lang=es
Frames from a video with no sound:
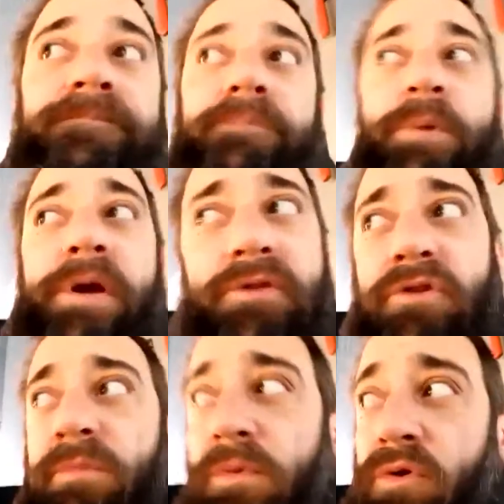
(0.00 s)
un
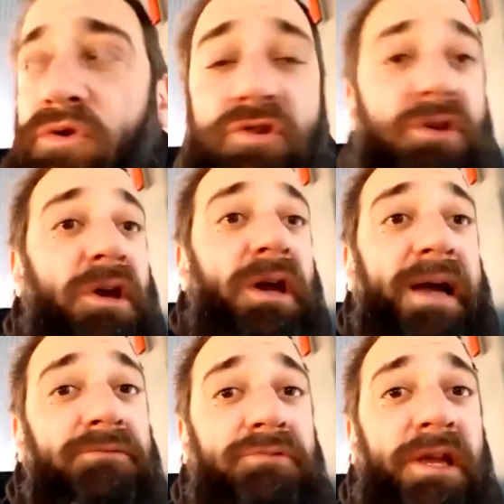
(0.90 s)
poquito de blues,
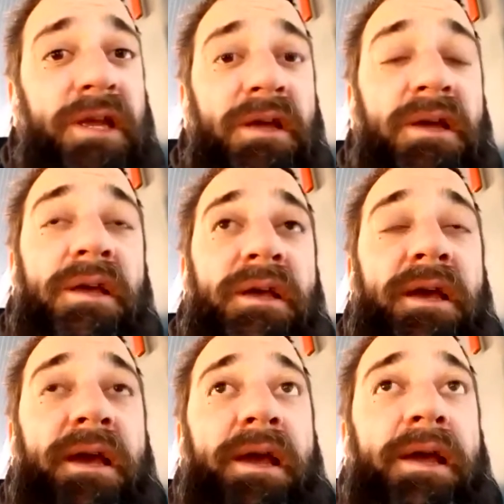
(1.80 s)
country,
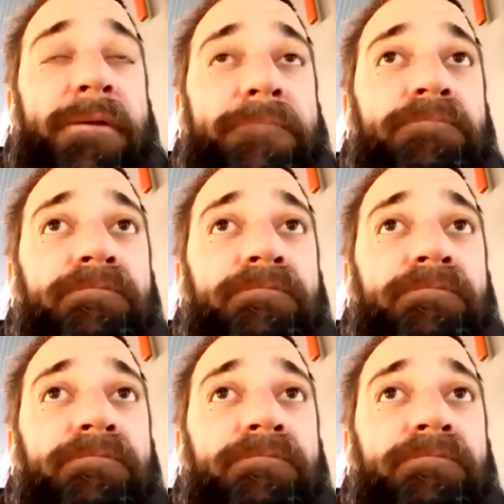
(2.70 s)
eh,